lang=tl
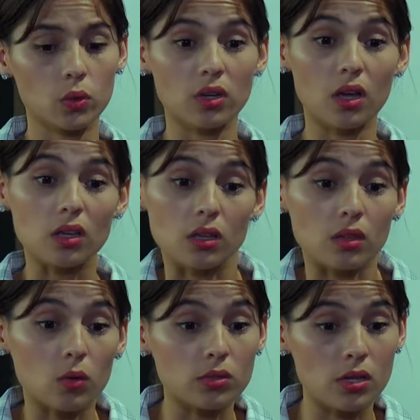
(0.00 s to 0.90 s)
tuwing
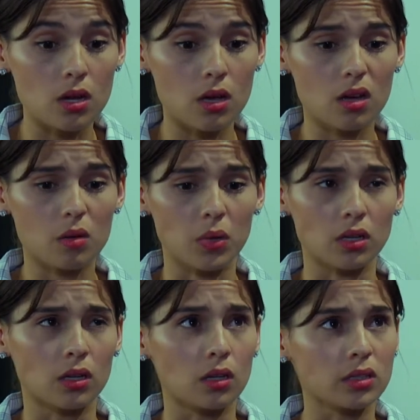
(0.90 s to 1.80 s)
nakikita ko sila.
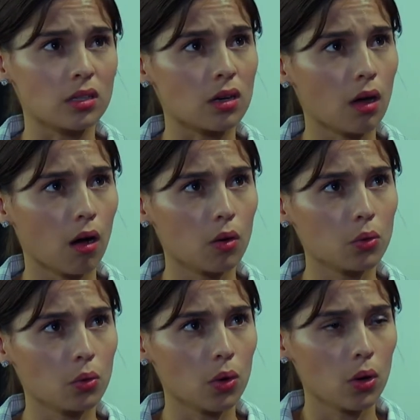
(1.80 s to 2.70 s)
Magigilty na lang
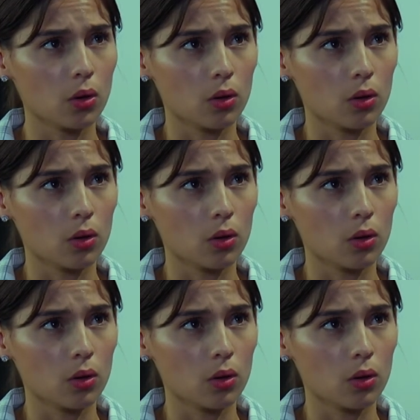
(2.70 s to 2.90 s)
ako.